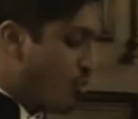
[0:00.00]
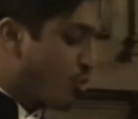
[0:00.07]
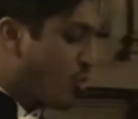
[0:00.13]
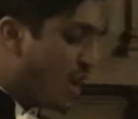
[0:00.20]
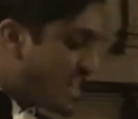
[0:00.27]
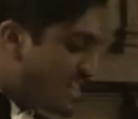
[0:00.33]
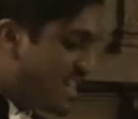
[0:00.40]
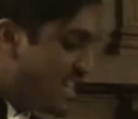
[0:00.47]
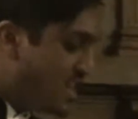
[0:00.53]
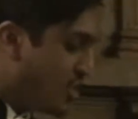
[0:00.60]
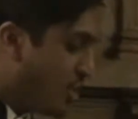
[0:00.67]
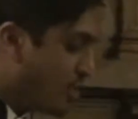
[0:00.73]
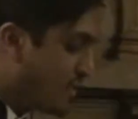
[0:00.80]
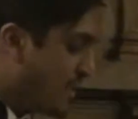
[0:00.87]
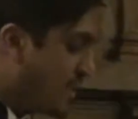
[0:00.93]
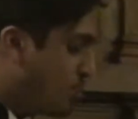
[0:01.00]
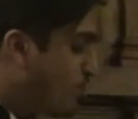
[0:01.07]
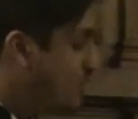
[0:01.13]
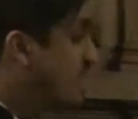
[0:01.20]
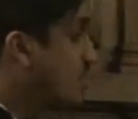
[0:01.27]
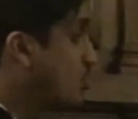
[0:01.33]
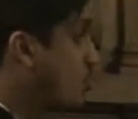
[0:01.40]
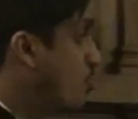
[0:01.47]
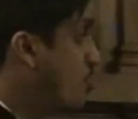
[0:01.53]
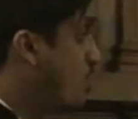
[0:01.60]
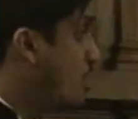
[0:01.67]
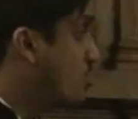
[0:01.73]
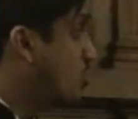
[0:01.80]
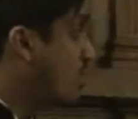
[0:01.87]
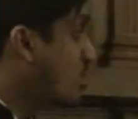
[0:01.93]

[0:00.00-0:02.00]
pour que la diligence et tous ses occupants